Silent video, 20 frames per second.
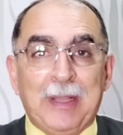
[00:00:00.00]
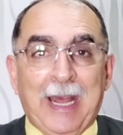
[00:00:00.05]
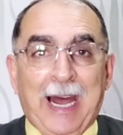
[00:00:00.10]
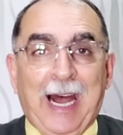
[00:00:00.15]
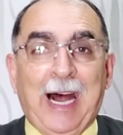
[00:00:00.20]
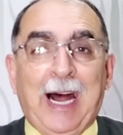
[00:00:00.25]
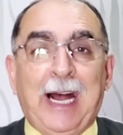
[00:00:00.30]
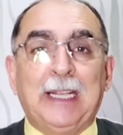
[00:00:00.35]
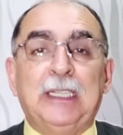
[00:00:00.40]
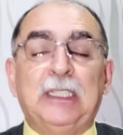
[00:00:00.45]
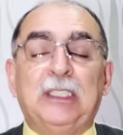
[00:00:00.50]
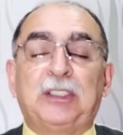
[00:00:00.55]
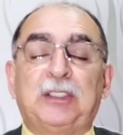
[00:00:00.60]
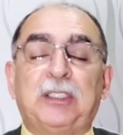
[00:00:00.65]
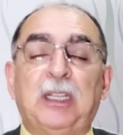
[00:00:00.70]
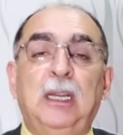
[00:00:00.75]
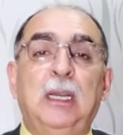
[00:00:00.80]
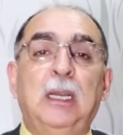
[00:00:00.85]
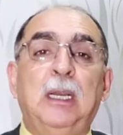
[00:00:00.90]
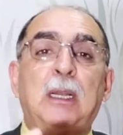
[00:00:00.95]
na
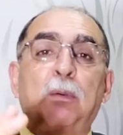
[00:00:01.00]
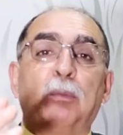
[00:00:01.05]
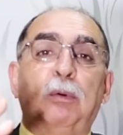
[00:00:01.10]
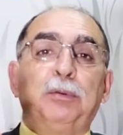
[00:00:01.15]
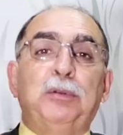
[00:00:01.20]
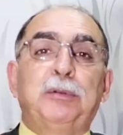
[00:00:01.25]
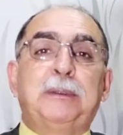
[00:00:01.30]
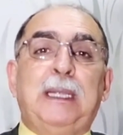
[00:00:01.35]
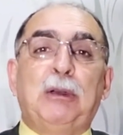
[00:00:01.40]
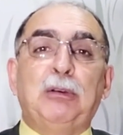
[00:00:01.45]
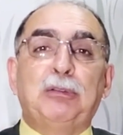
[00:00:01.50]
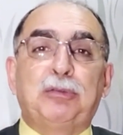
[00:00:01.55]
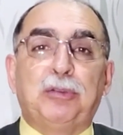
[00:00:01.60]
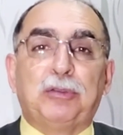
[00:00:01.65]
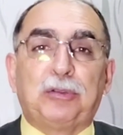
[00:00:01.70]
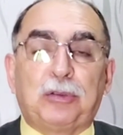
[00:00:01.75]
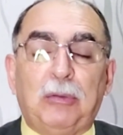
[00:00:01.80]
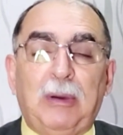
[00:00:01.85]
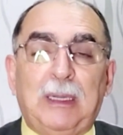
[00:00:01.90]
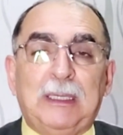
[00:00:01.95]
raiz. Quando Deus
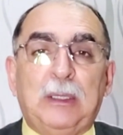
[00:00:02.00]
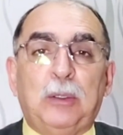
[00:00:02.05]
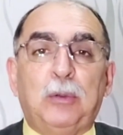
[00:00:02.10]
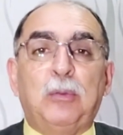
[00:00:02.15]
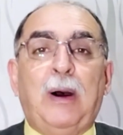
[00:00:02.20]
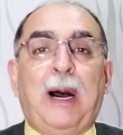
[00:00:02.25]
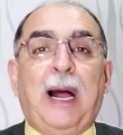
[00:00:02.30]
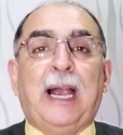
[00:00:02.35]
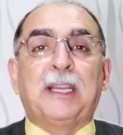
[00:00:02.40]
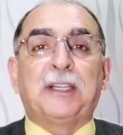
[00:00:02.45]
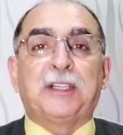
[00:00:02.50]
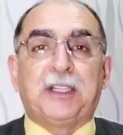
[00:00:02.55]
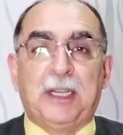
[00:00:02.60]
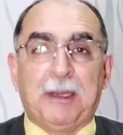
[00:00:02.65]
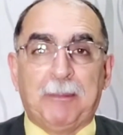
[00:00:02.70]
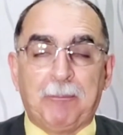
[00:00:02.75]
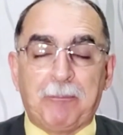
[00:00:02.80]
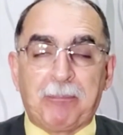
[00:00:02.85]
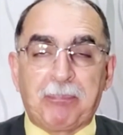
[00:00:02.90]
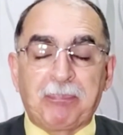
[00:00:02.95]
usou a
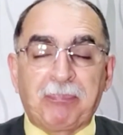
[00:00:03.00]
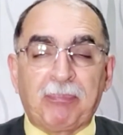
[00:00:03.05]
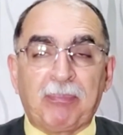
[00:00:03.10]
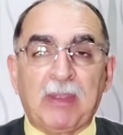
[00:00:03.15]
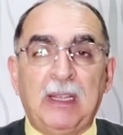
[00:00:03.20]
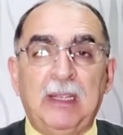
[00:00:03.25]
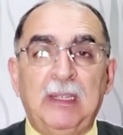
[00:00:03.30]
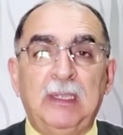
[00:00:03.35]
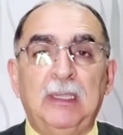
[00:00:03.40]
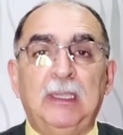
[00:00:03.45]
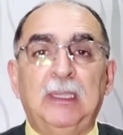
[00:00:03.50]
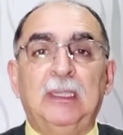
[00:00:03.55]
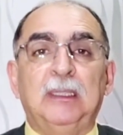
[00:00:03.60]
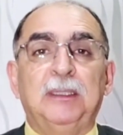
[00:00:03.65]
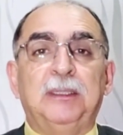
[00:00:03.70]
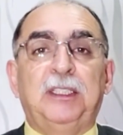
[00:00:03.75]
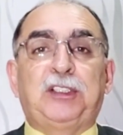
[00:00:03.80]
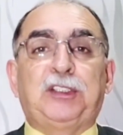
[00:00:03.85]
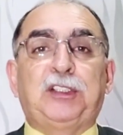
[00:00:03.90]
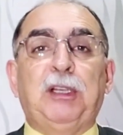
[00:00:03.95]
linguagem
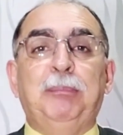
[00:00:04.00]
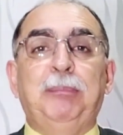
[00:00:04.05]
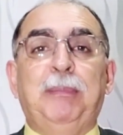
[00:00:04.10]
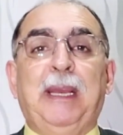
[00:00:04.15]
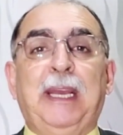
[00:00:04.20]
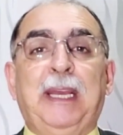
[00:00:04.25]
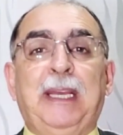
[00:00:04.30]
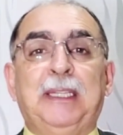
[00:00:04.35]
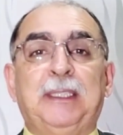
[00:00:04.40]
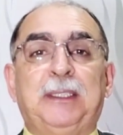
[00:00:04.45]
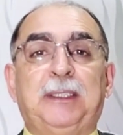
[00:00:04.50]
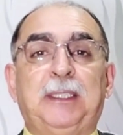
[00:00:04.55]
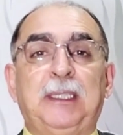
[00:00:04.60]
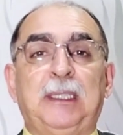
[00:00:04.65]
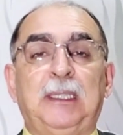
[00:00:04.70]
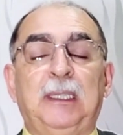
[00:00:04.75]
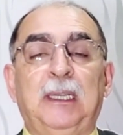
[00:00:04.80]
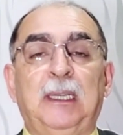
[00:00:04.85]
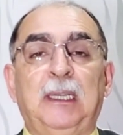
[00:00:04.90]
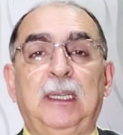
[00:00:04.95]
de
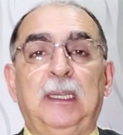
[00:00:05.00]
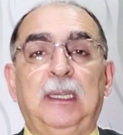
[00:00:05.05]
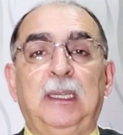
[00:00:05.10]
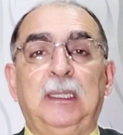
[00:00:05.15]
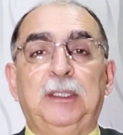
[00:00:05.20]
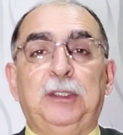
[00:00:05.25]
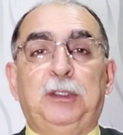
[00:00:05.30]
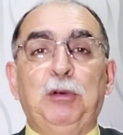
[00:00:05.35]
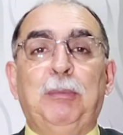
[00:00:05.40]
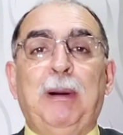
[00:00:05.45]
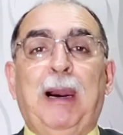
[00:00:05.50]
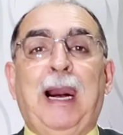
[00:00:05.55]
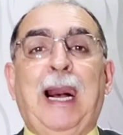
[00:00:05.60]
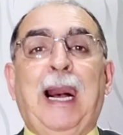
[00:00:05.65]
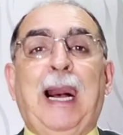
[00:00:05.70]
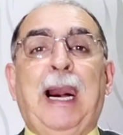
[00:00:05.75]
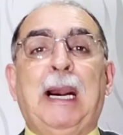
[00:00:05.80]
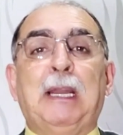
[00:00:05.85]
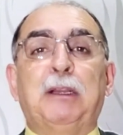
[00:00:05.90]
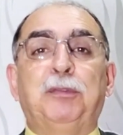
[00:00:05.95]
semente, de uma
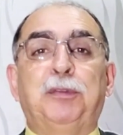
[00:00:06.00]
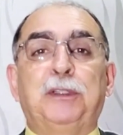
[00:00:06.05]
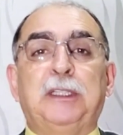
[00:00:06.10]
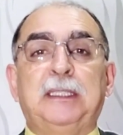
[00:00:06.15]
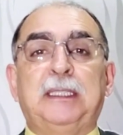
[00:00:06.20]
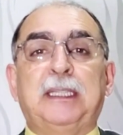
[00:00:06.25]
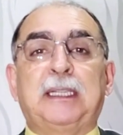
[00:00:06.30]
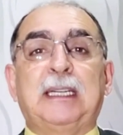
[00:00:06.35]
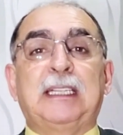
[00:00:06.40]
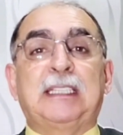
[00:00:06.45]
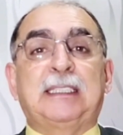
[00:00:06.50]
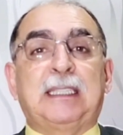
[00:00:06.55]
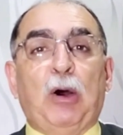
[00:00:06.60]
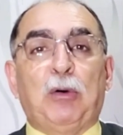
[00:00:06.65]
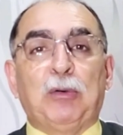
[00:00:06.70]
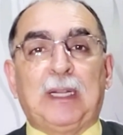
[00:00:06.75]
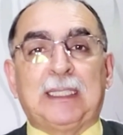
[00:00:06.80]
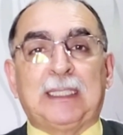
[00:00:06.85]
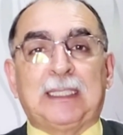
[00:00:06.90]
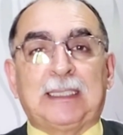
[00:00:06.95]
árvore, de
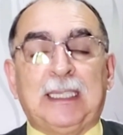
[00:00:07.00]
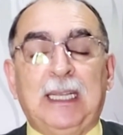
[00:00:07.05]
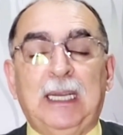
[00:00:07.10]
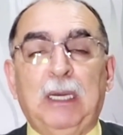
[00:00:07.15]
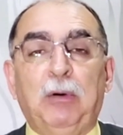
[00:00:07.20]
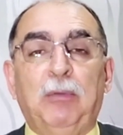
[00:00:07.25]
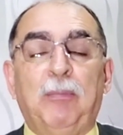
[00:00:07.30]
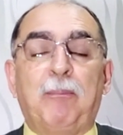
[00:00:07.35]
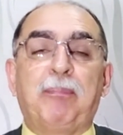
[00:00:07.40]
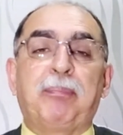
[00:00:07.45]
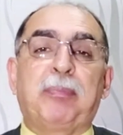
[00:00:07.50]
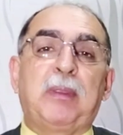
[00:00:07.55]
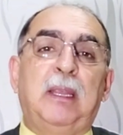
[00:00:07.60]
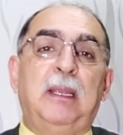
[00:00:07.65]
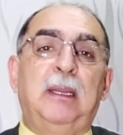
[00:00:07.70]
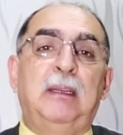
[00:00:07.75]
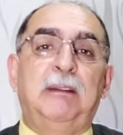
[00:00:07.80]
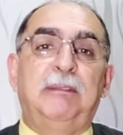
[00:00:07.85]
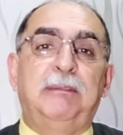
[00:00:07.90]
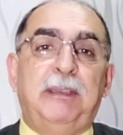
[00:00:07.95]
restauração,
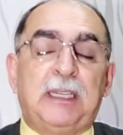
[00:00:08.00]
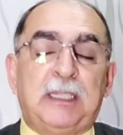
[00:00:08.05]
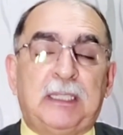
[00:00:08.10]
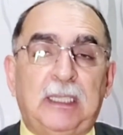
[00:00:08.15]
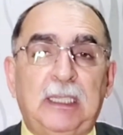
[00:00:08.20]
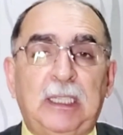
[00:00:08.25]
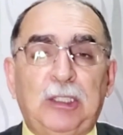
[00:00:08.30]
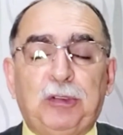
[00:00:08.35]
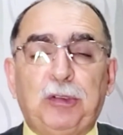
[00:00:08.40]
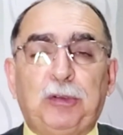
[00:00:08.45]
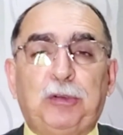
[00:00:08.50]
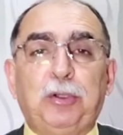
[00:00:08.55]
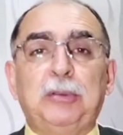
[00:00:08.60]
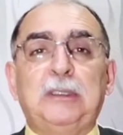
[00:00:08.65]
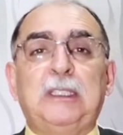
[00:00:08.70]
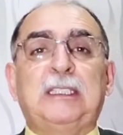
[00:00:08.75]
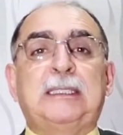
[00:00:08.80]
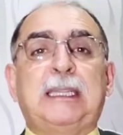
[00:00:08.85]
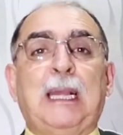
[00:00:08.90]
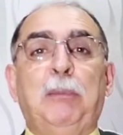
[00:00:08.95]
veja, isso
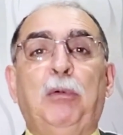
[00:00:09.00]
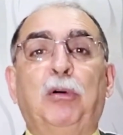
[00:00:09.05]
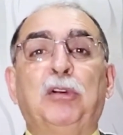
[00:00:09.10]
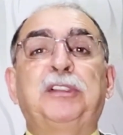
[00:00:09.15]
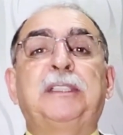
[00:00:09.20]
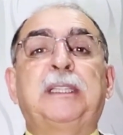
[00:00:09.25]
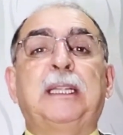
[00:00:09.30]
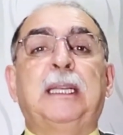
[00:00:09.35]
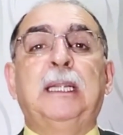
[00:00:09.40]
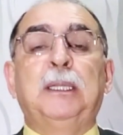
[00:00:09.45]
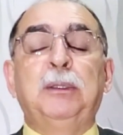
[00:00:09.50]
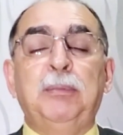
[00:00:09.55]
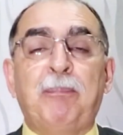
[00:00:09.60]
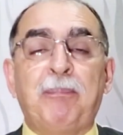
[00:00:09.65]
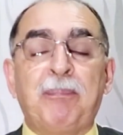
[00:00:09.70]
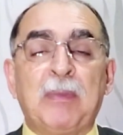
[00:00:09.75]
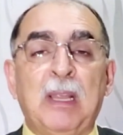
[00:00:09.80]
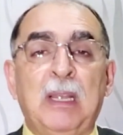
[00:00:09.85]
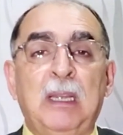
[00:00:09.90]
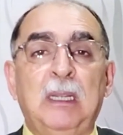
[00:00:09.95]
tudo está mostrando
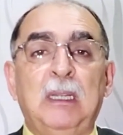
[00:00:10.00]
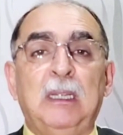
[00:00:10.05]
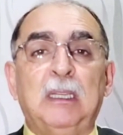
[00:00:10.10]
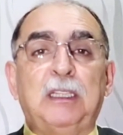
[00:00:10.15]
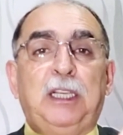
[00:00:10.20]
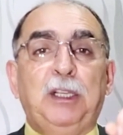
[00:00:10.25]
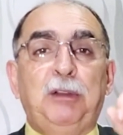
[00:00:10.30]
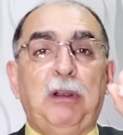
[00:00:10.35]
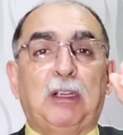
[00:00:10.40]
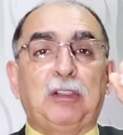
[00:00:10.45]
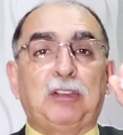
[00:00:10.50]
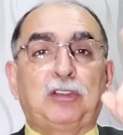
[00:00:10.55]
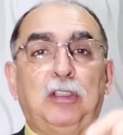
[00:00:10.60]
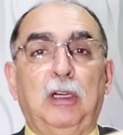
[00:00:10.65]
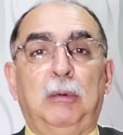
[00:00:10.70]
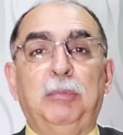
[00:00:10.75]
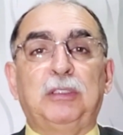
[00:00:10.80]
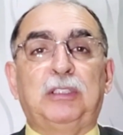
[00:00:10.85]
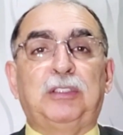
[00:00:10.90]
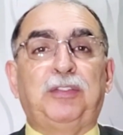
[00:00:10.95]
que nós
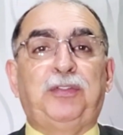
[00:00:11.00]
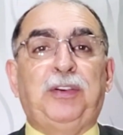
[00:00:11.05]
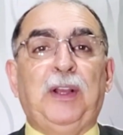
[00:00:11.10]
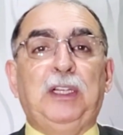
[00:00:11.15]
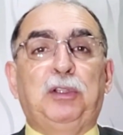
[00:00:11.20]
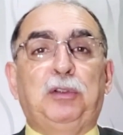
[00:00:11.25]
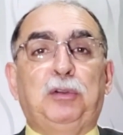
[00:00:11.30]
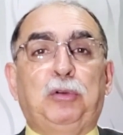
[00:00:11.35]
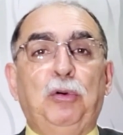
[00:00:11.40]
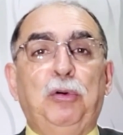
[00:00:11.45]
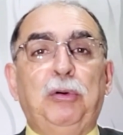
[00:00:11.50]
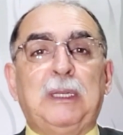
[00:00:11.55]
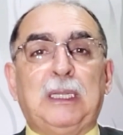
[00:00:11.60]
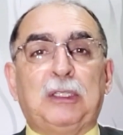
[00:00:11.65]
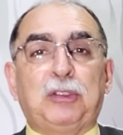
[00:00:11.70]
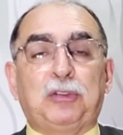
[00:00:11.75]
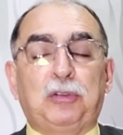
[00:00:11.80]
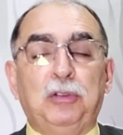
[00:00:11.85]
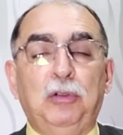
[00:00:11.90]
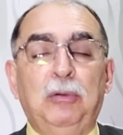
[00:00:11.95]
somos feitura
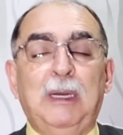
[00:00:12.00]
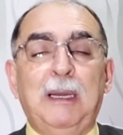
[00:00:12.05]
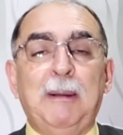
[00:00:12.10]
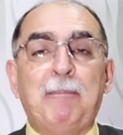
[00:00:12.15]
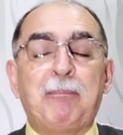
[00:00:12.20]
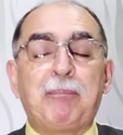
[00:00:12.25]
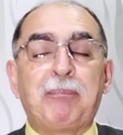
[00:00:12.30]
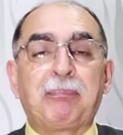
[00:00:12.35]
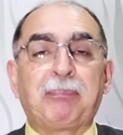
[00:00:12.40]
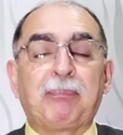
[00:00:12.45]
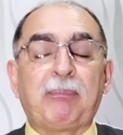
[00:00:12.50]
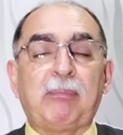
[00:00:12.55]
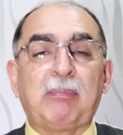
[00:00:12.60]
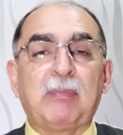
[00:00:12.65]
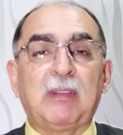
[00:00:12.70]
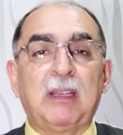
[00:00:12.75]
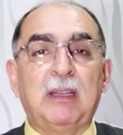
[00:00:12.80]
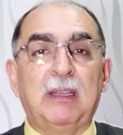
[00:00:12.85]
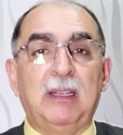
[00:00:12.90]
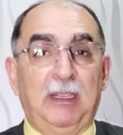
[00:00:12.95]
sua,
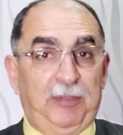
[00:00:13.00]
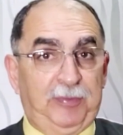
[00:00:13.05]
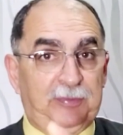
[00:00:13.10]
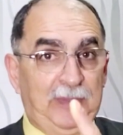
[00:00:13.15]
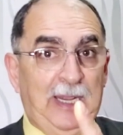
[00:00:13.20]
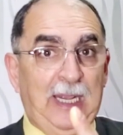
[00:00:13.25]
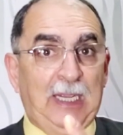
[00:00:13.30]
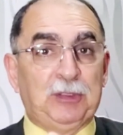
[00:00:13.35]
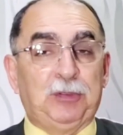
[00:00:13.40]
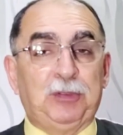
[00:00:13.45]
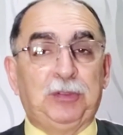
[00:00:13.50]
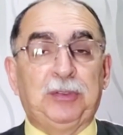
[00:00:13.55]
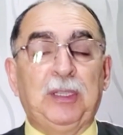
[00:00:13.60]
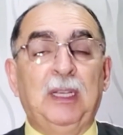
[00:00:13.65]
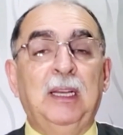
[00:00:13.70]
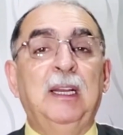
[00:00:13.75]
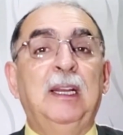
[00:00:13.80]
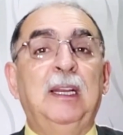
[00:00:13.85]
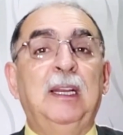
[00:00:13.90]
Efésios